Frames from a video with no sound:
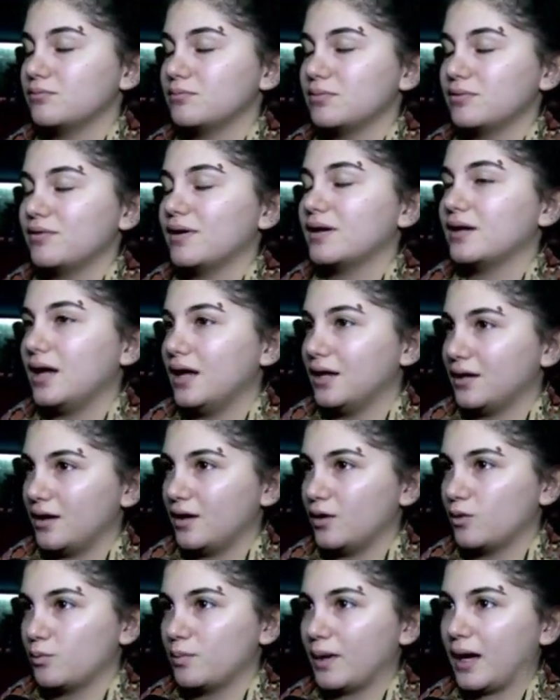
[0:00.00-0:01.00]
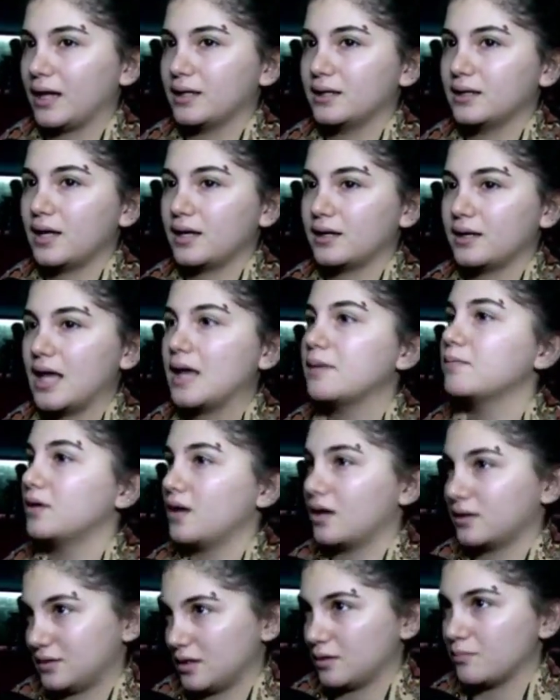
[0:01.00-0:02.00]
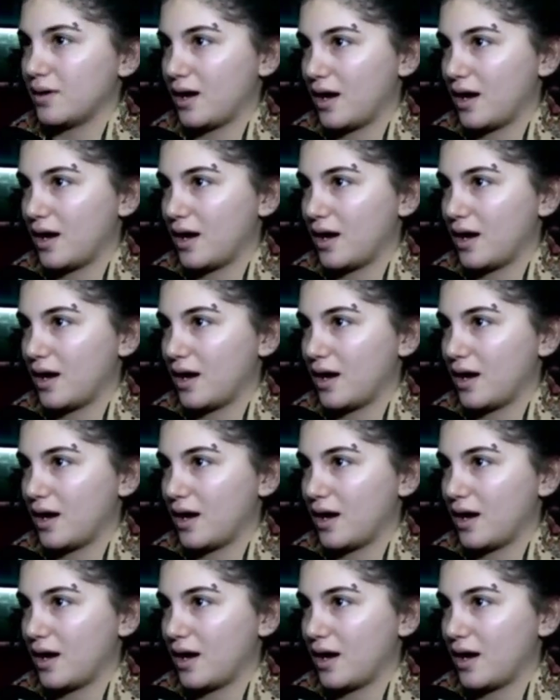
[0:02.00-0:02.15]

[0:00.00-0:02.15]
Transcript: بيفرحنا وبخلينا نآمن أكثر